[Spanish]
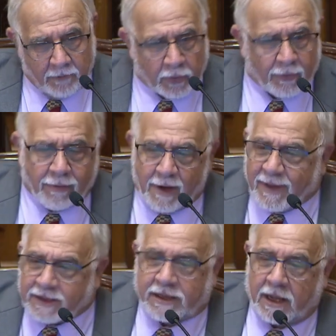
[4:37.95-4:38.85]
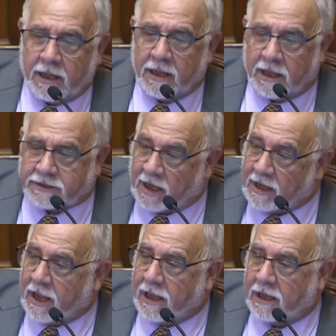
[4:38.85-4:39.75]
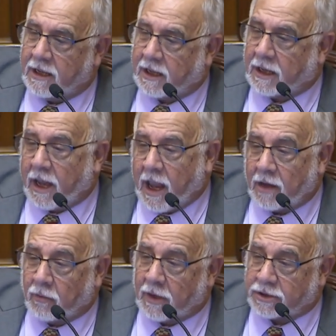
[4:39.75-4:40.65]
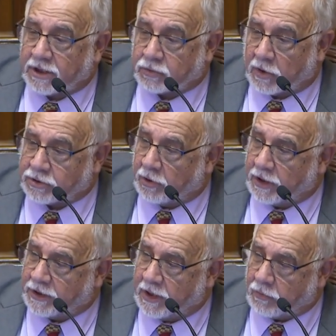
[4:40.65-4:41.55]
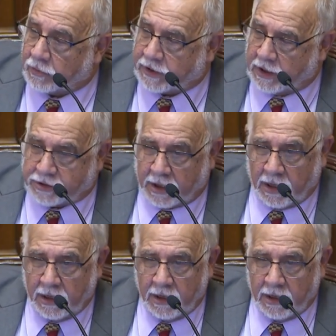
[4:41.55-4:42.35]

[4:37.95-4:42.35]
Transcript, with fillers: Probablemente esta ley crea algunas situaciones de injusticia,